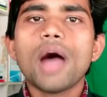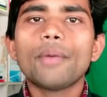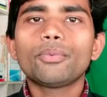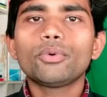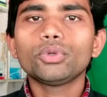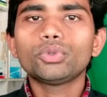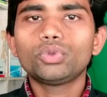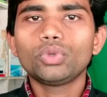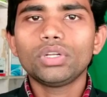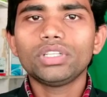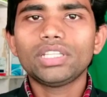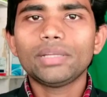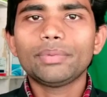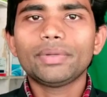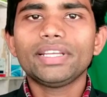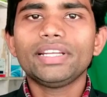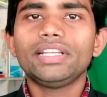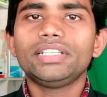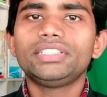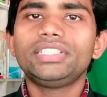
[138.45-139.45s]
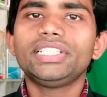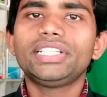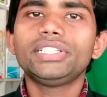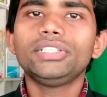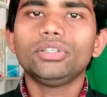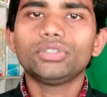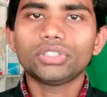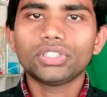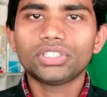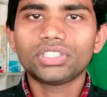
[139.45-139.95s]
आपको तुरंत आपके
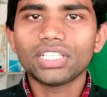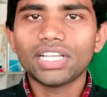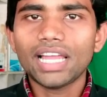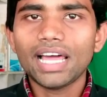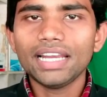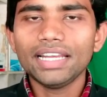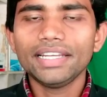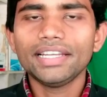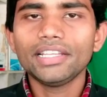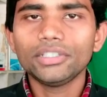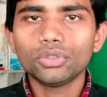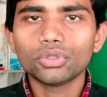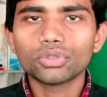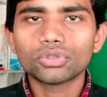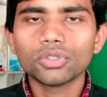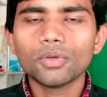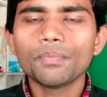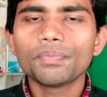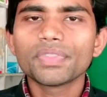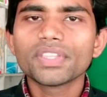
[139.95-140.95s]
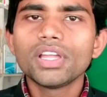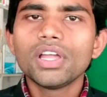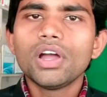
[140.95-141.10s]
नजदीकी डॉक्टर से सलाह लेना है दोस्तों